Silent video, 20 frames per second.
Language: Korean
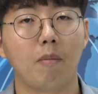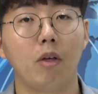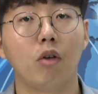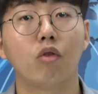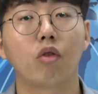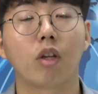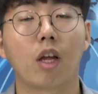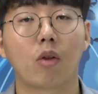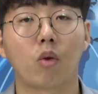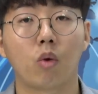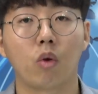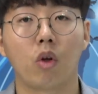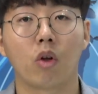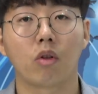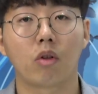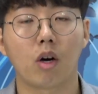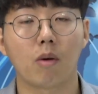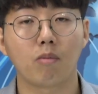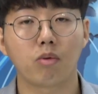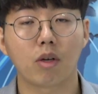
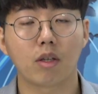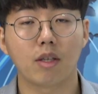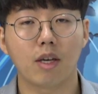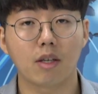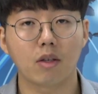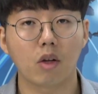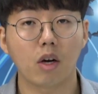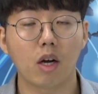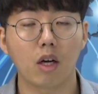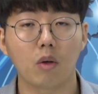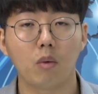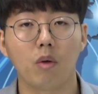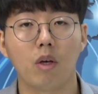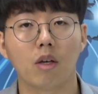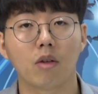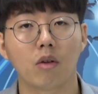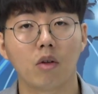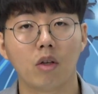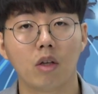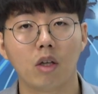대통령 트럼프가 재선하기 네.
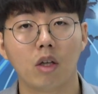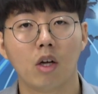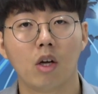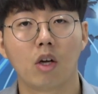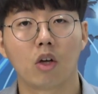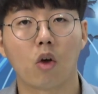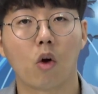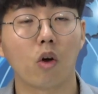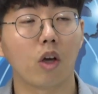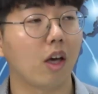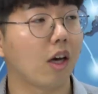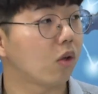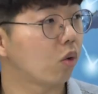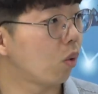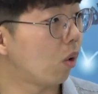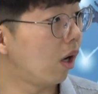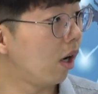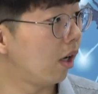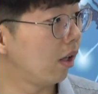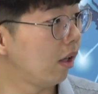위해서는 경기가
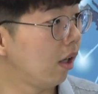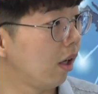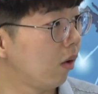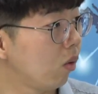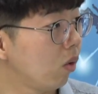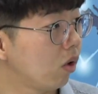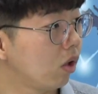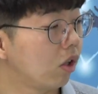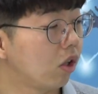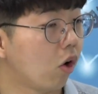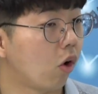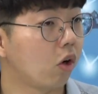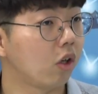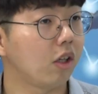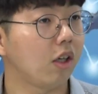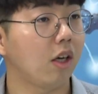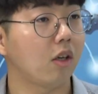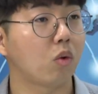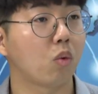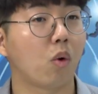좋아야 되고 그
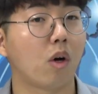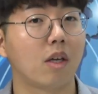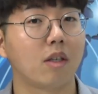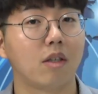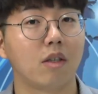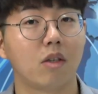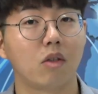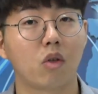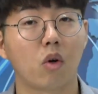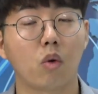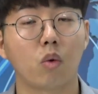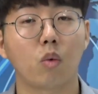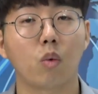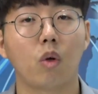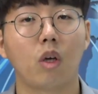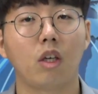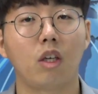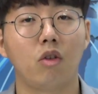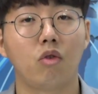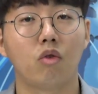경기에 좋아지는
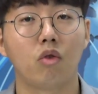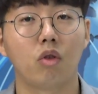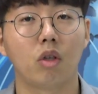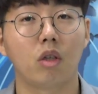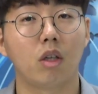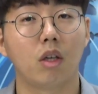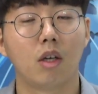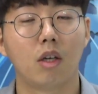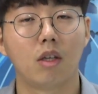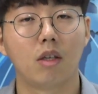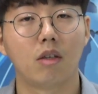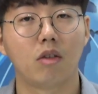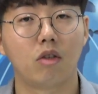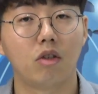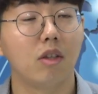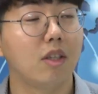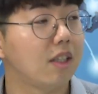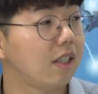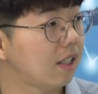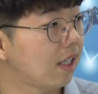척도의 기준은
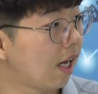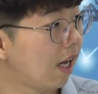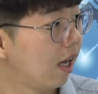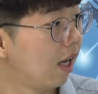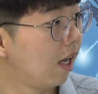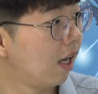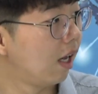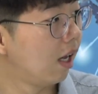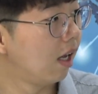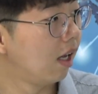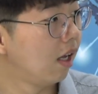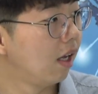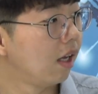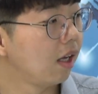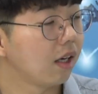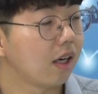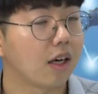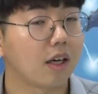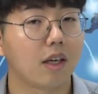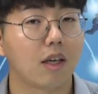증시다.
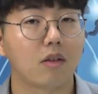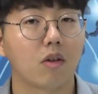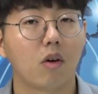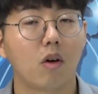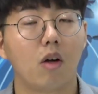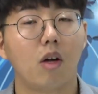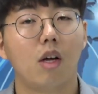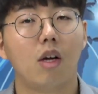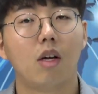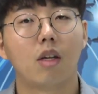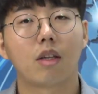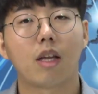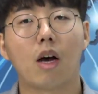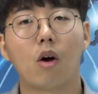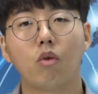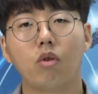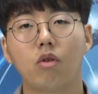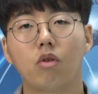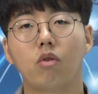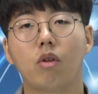그러니까 그래서
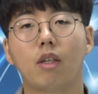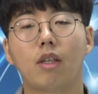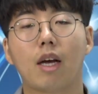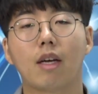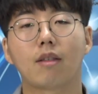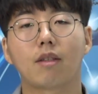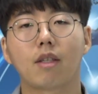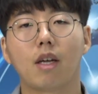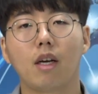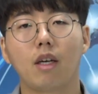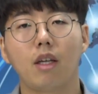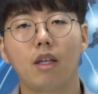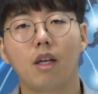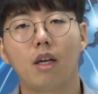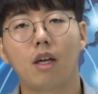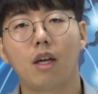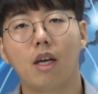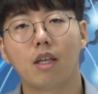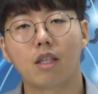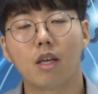다우지수나
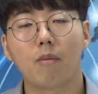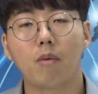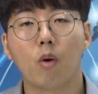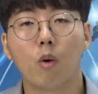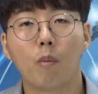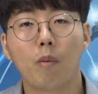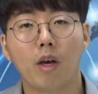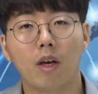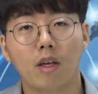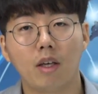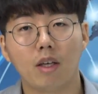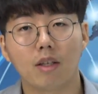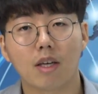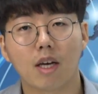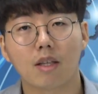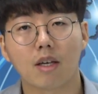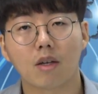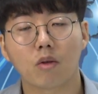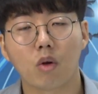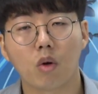나스닥이나 S&P 500이
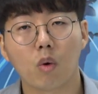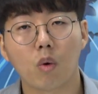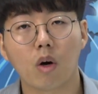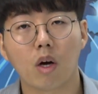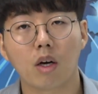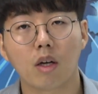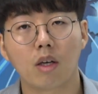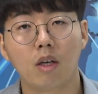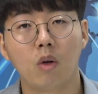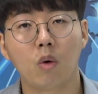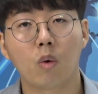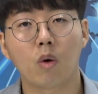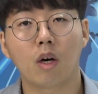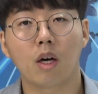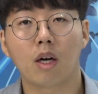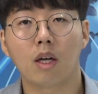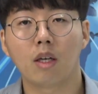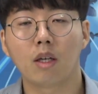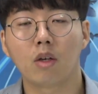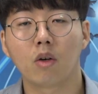사상 최고가를
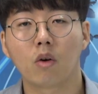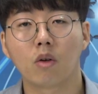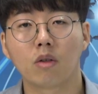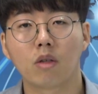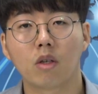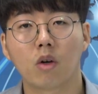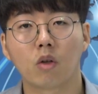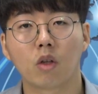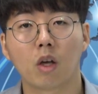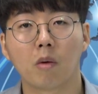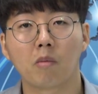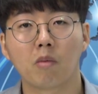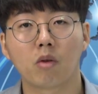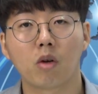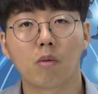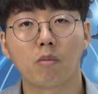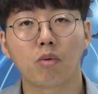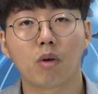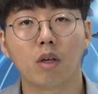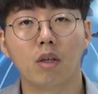기록하는 것을 어떻게 보면
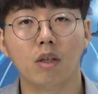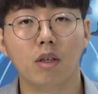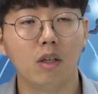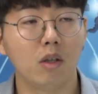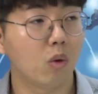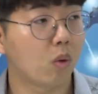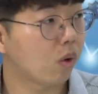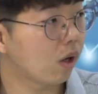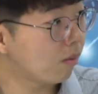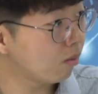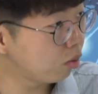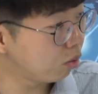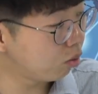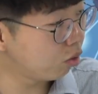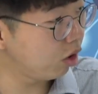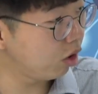트럼프가 의도한 부분이